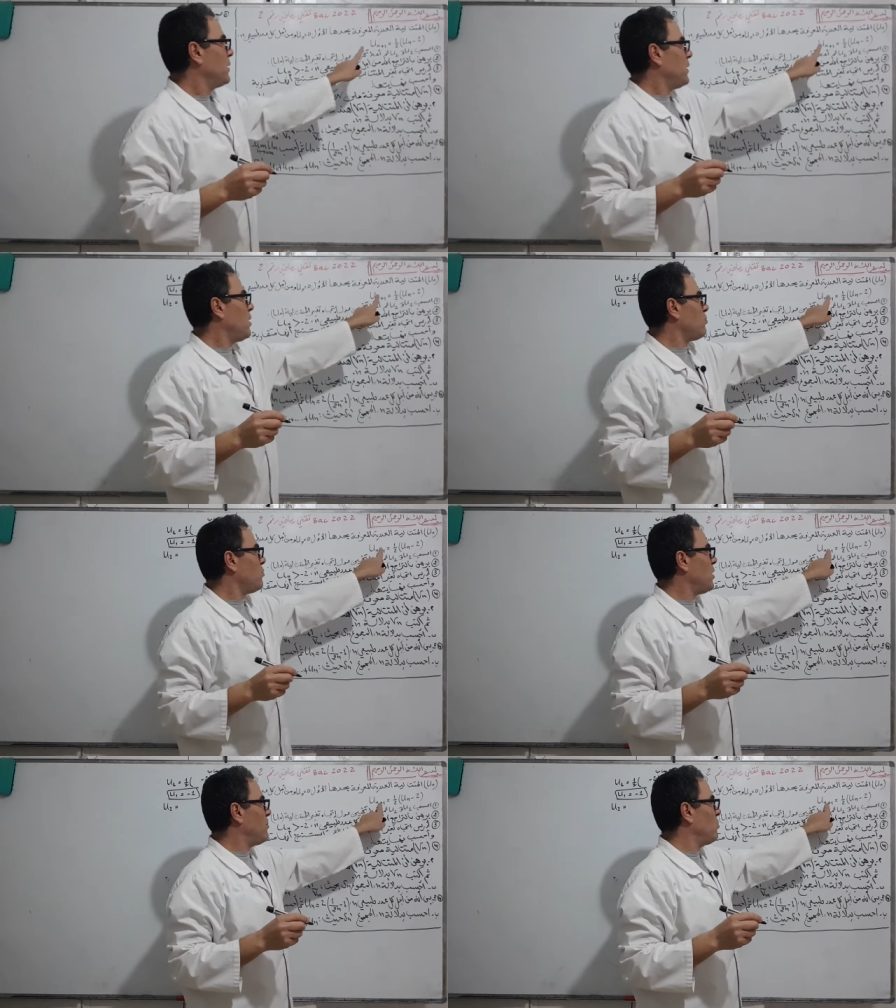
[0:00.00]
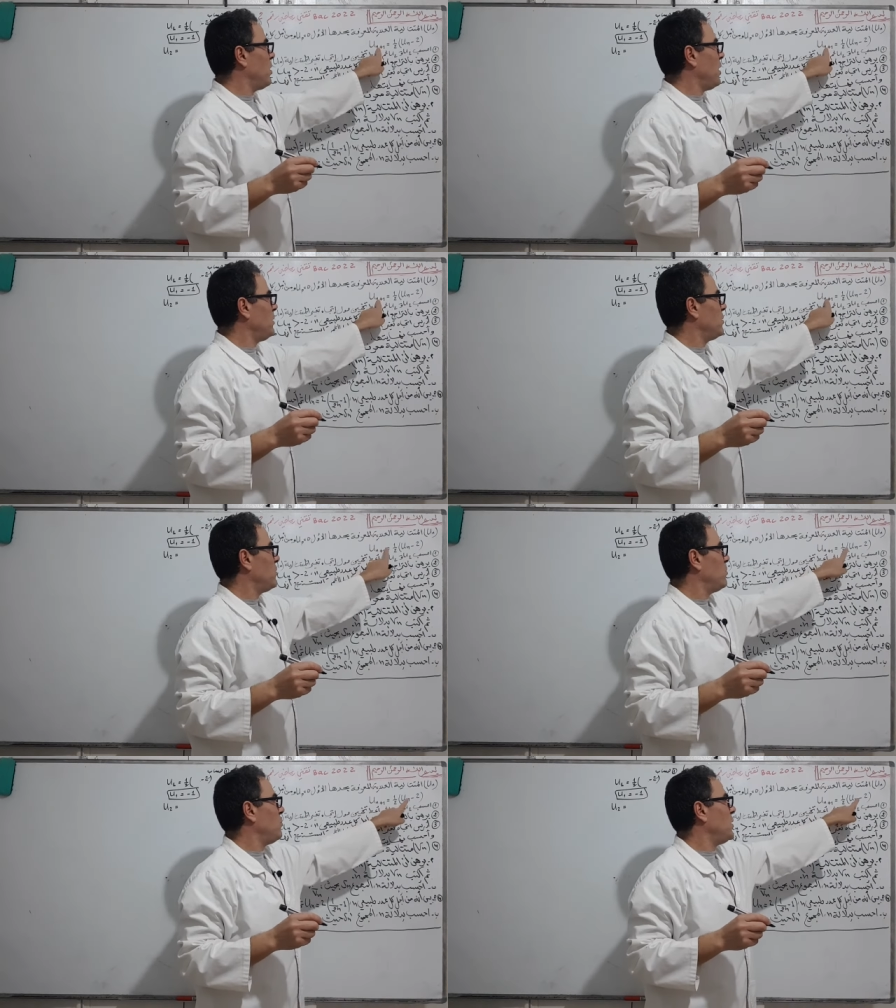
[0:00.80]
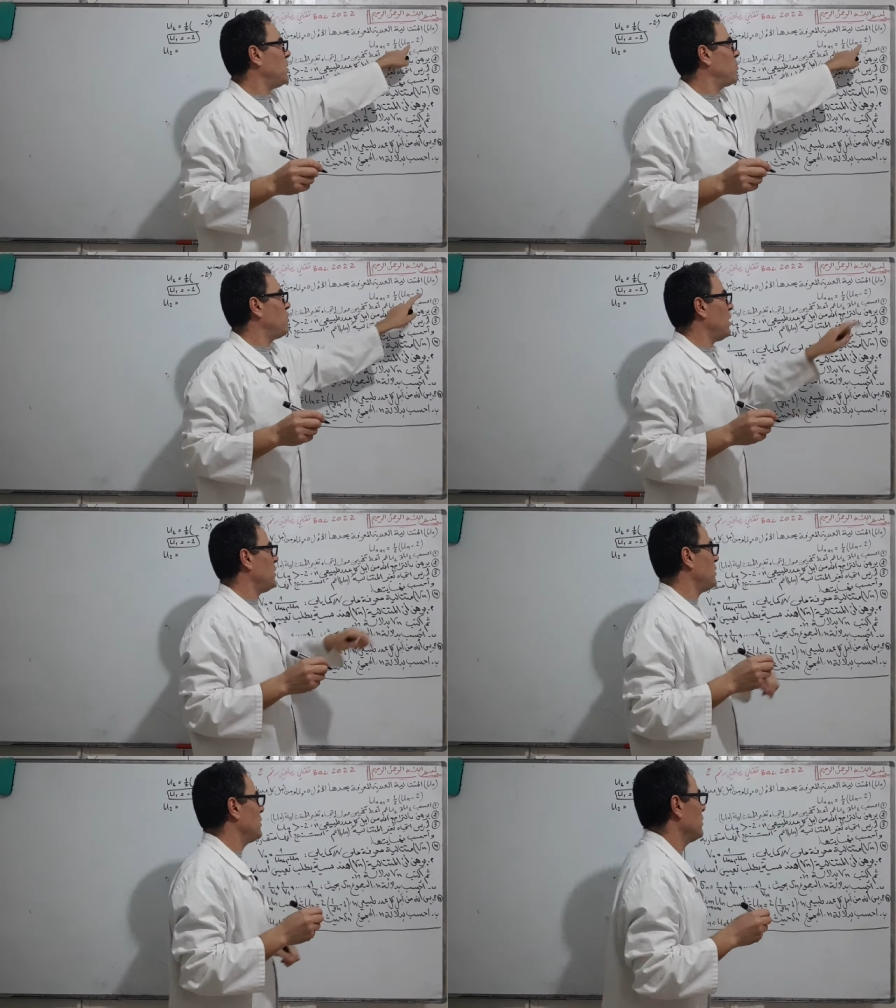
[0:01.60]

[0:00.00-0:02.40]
نعوض هنا بالواحد وهنا بالواحد